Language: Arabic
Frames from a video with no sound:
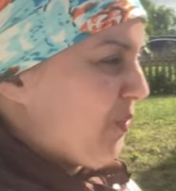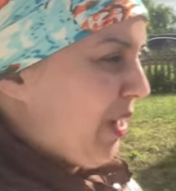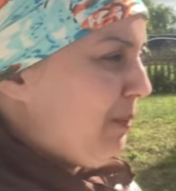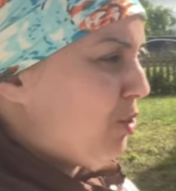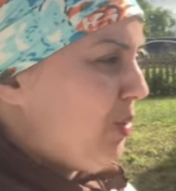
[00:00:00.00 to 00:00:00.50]

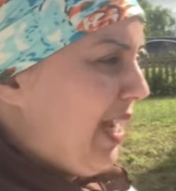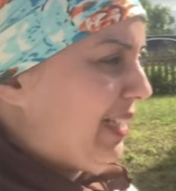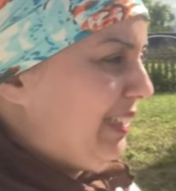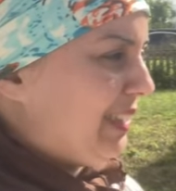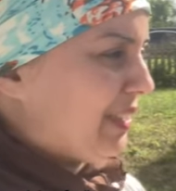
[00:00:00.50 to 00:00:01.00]
غير بشويه عندك
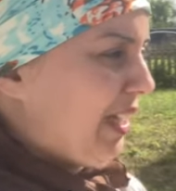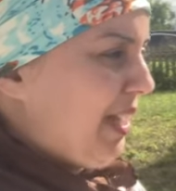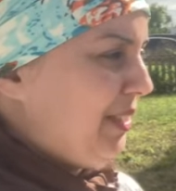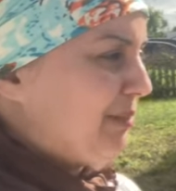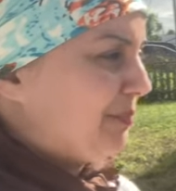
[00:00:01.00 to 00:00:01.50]
عندك طيح
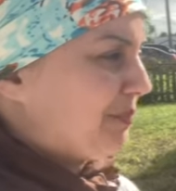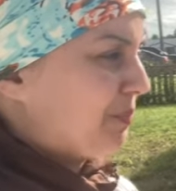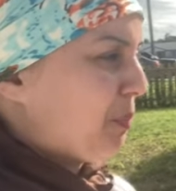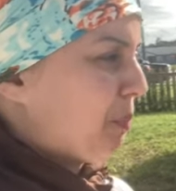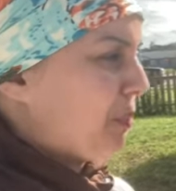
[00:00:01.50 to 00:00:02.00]
ها
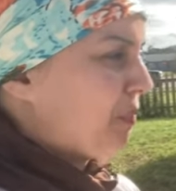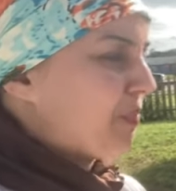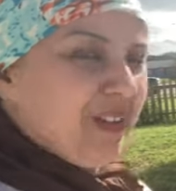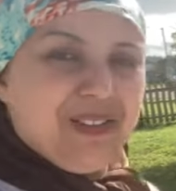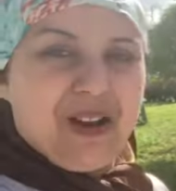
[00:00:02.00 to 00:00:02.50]

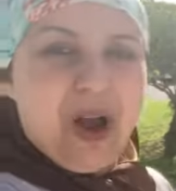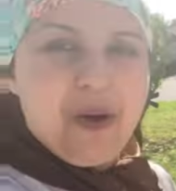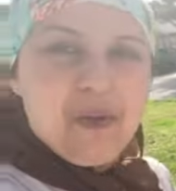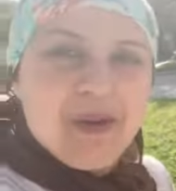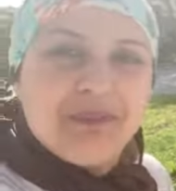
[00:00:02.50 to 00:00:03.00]
آه